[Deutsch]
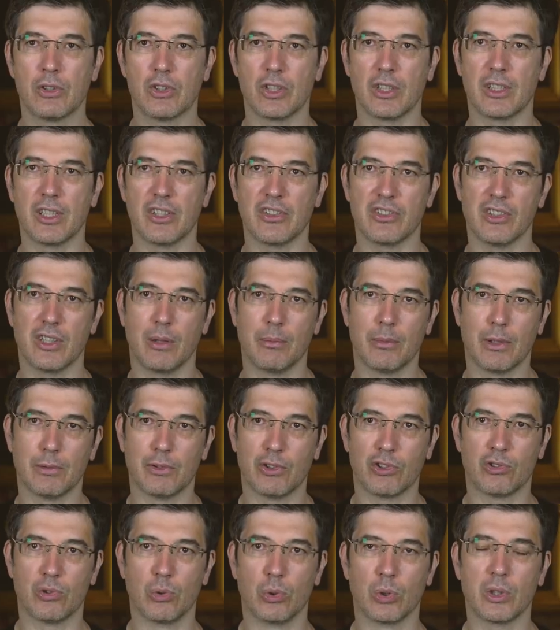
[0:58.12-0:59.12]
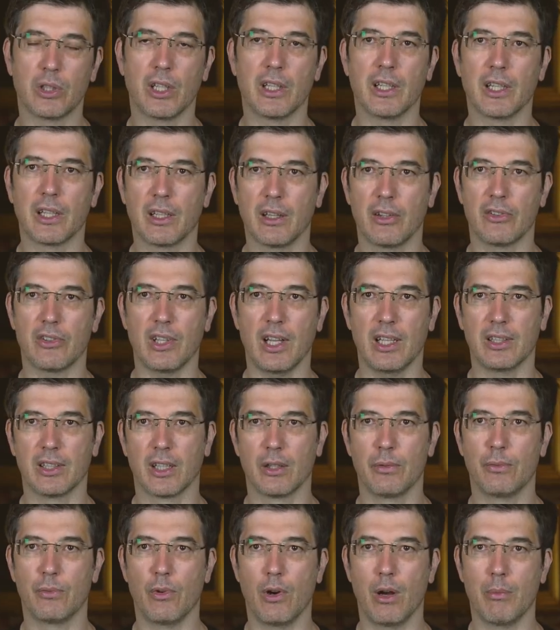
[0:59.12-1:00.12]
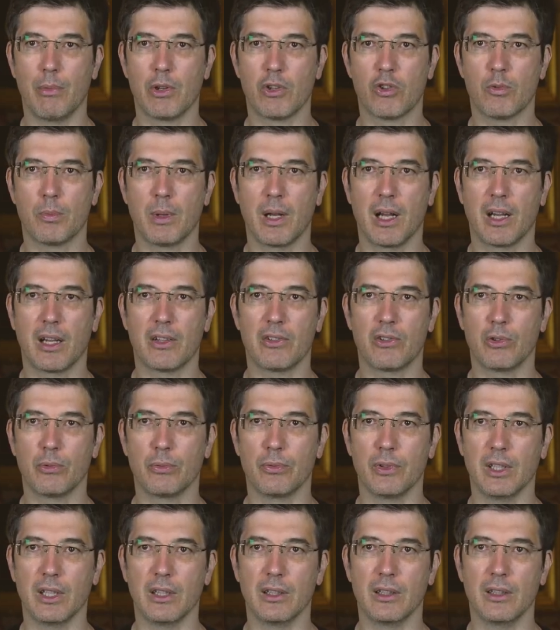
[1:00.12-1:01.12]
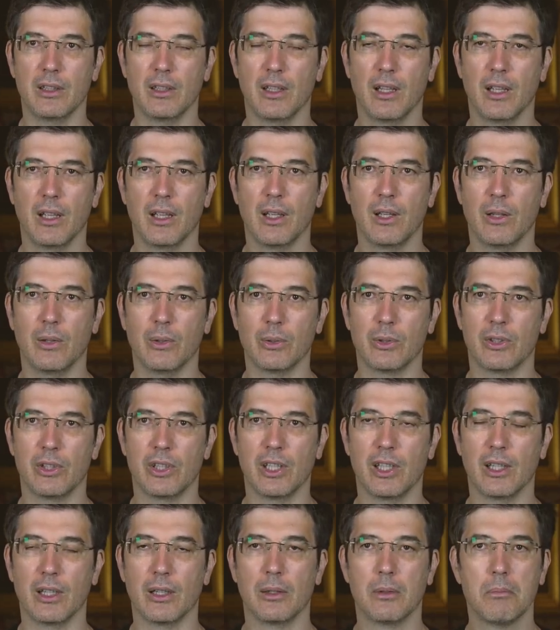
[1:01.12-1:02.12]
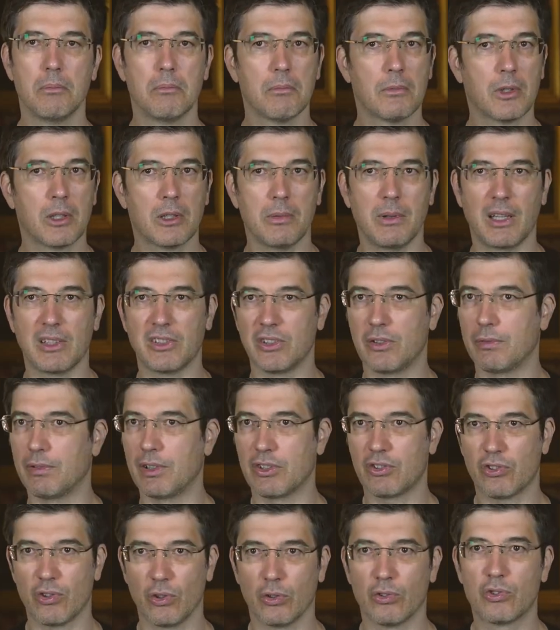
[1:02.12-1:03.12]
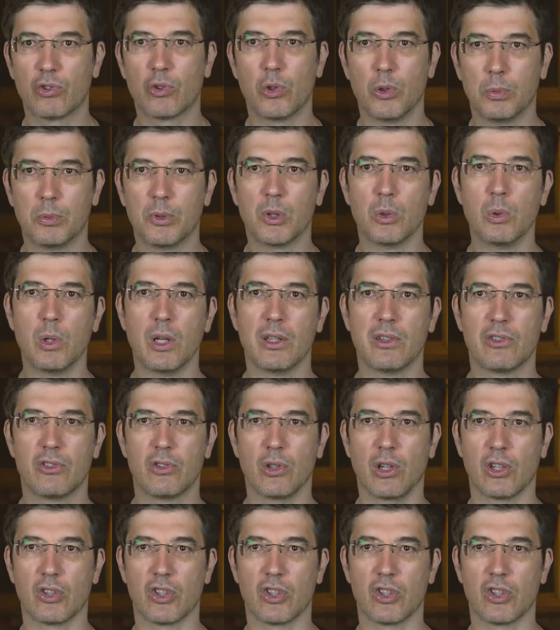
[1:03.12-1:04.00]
Stattdessen haben wir versucht, eine ganz andere Formensprache zu finden und hier quasi fast schon Skulpturen zu